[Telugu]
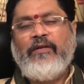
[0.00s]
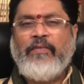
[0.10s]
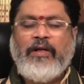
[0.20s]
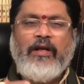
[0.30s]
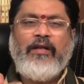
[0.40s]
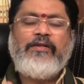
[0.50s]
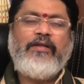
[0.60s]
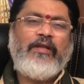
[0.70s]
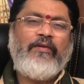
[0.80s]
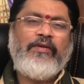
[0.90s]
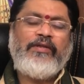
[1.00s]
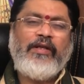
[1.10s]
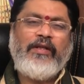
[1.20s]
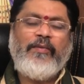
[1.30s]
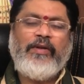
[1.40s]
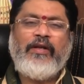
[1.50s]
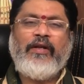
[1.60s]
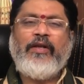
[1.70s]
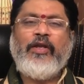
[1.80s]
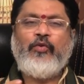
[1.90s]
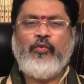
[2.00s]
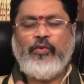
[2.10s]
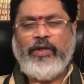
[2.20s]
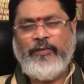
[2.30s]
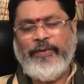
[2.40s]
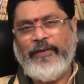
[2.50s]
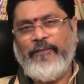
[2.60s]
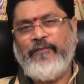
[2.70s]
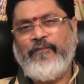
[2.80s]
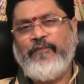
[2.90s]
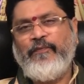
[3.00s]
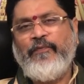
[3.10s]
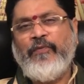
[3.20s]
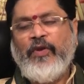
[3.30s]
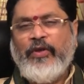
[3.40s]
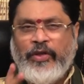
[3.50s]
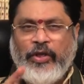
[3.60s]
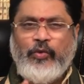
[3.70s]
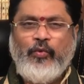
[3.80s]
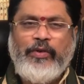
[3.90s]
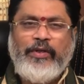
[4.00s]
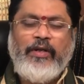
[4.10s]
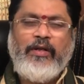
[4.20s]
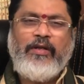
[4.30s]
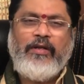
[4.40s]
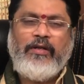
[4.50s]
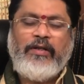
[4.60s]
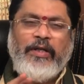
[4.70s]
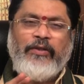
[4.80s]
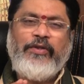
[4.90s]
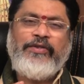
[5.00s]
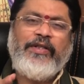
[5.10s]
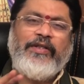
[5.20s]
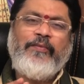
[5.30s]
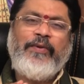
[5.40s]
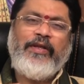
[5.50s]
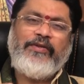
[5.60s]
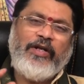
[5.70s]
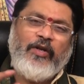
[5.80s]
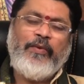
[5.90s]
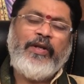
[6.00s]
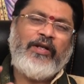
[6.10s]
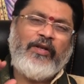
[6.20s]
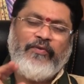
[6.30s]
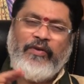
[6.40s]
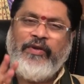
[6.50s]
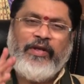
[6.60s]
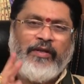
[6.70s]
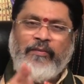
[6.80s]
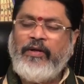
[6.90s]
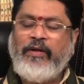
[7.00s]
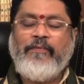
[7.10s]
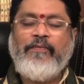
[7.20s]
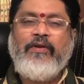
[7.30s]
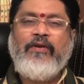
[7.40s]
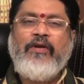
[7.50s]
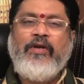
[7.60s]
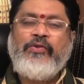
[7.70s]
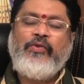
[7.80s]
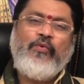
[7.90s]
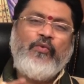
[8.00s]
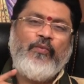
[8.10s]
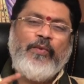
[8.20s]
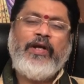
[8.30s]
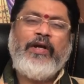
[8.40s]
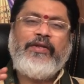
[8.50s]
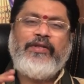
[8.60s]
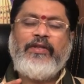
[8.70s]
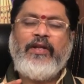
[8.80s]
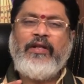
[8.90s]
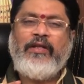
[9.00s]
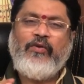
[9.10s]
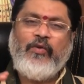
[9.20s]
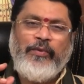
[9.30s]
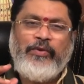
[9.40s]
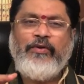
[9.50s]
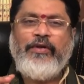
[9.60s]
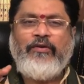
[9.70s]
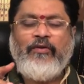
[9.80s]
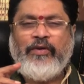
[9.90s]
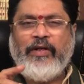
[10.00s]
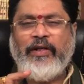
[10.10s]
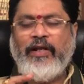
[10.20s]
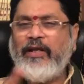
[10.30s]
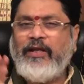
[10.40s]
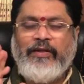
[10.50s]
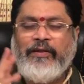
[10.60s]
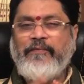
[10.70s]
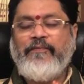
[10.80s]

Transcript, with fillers: మఖా నక్షత్రం అనేసరికి మనకి అక్కడ కేతు అధిపతి కేతు అన్న కేతు ఈజ్ నథింగ్ బట్ షాడో ప్లానెట్ ఆఫ్ రవి అంటమాట సో మఖా నక్షత్రానికి ఒక మిత్రుడి ఇంట్లో ఉన్నట్టే లెక్క అది